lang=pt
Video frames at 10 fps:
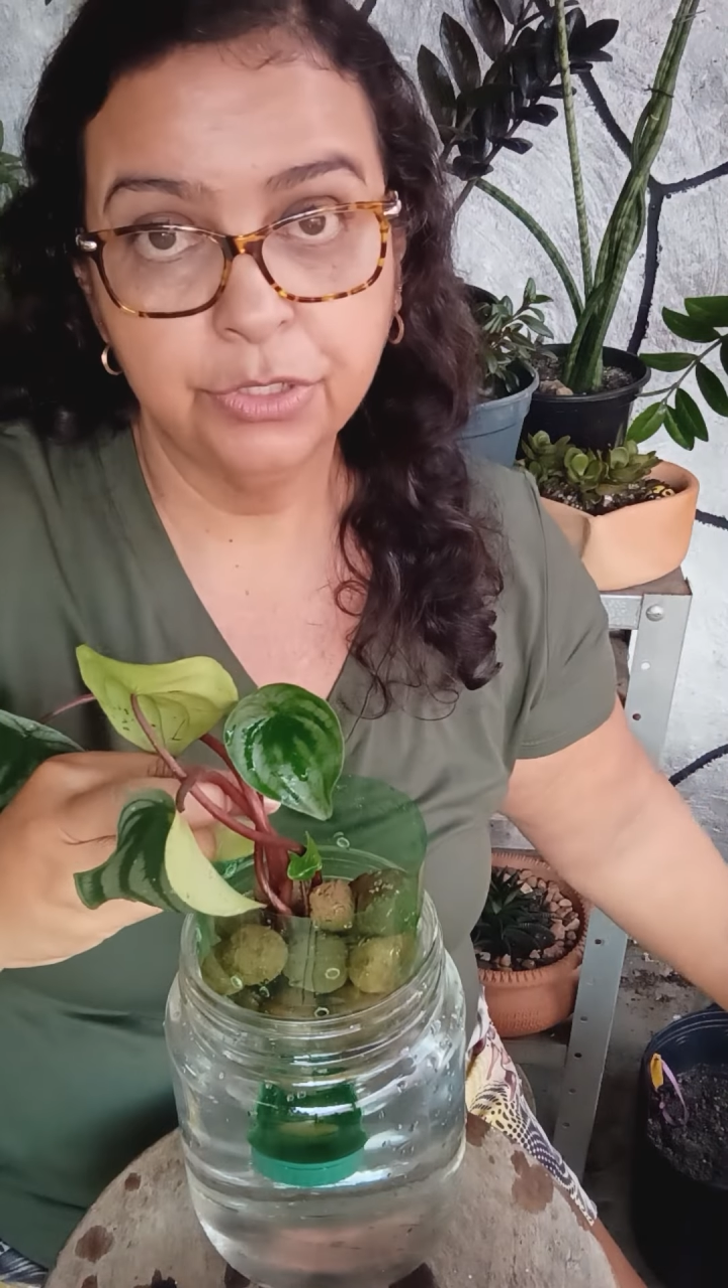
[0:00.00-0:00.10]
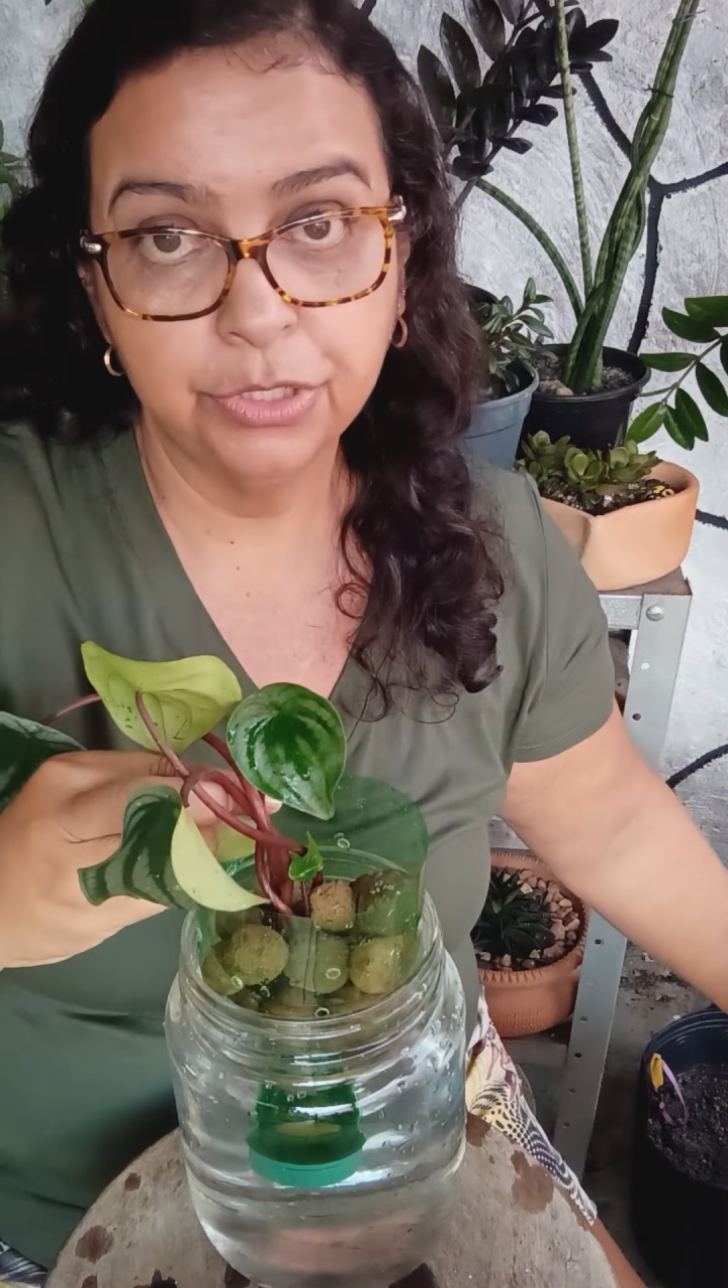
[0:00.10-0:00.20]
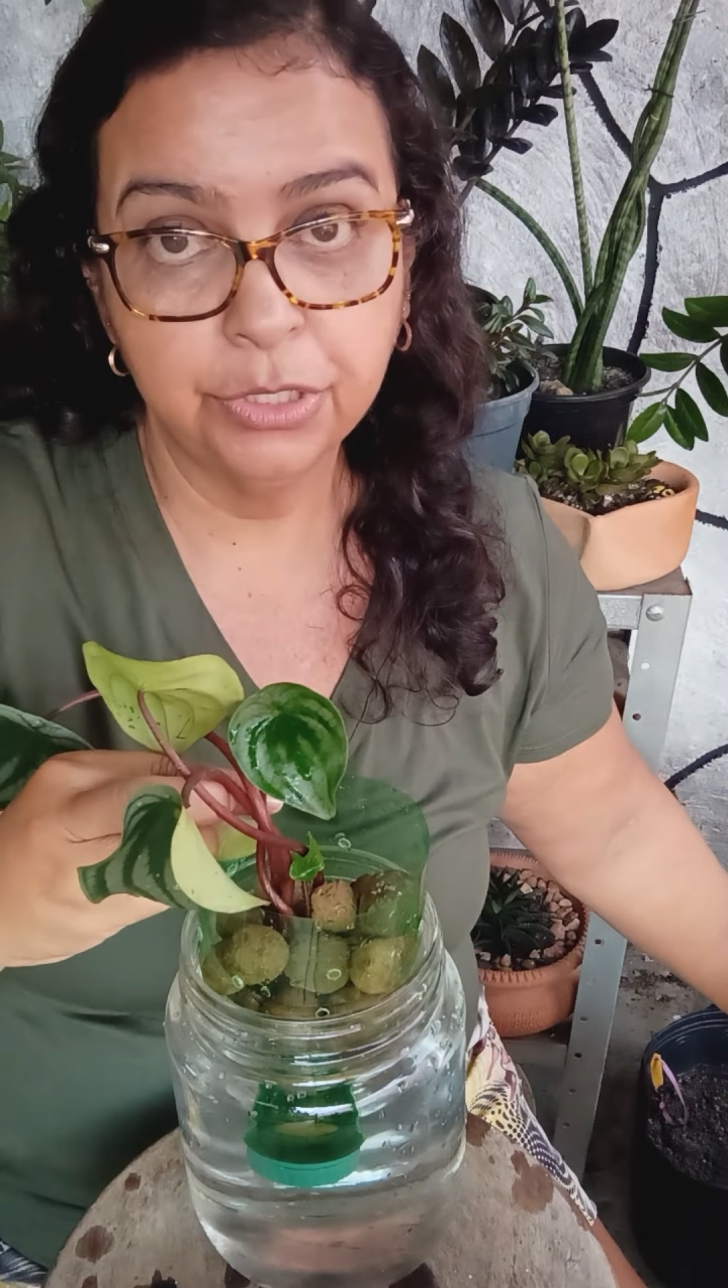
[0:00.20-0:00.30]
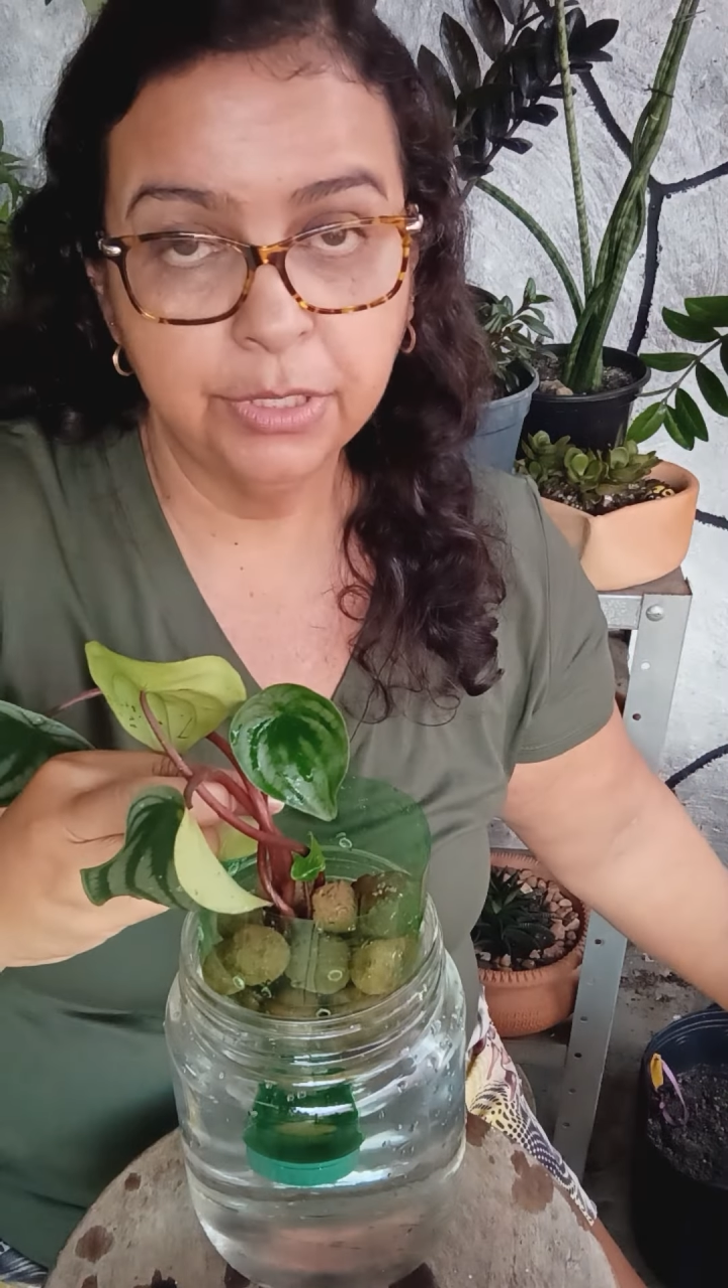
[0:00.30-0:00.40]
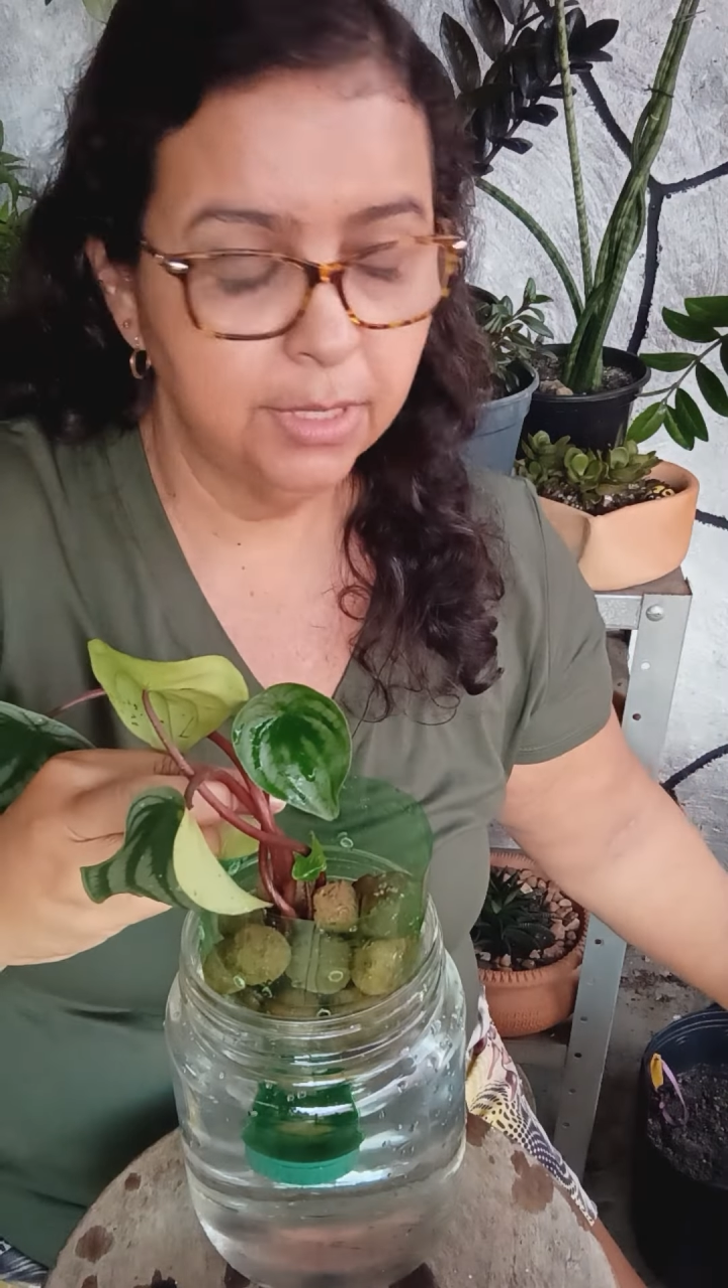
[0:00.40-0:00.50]

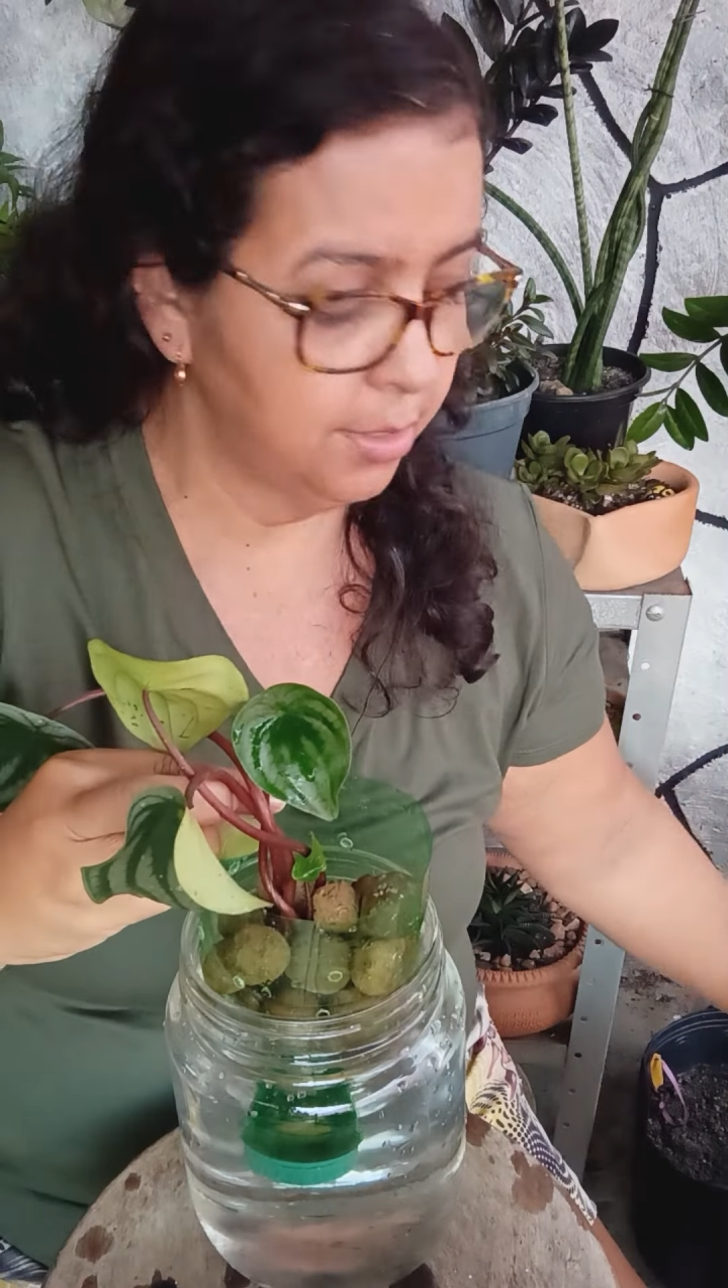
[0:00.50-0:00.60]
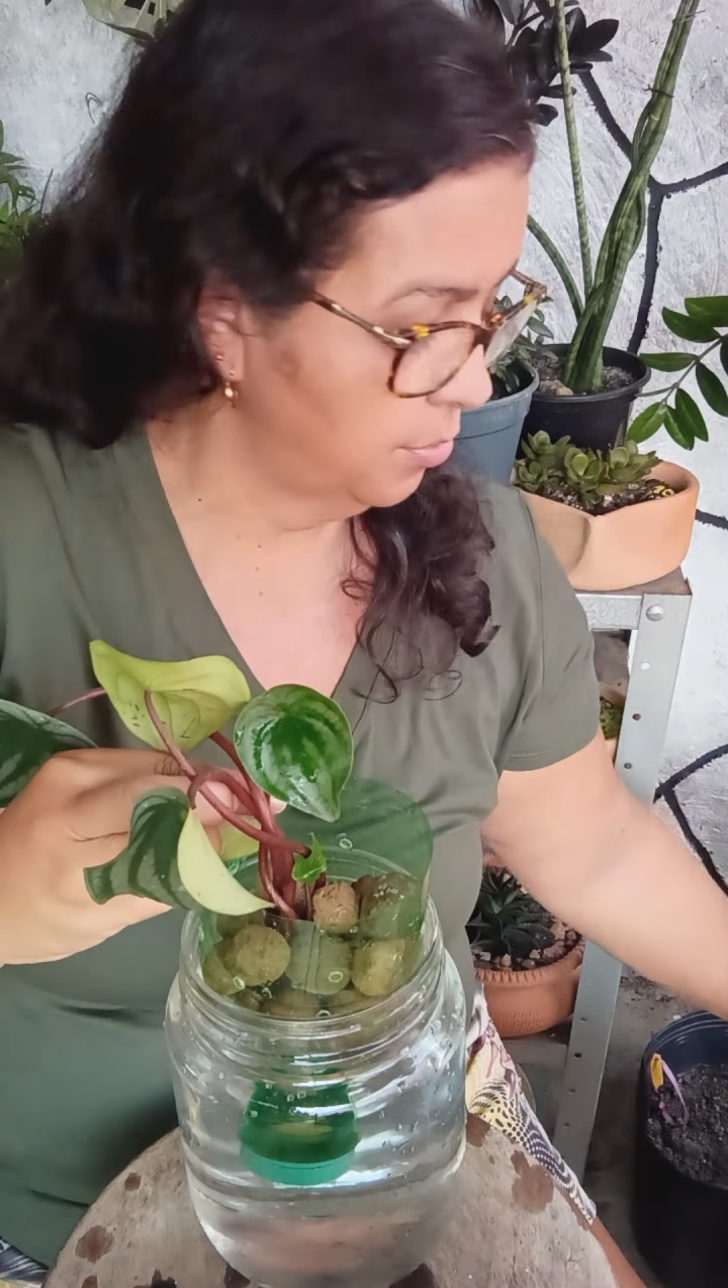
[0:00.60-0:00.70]
dias,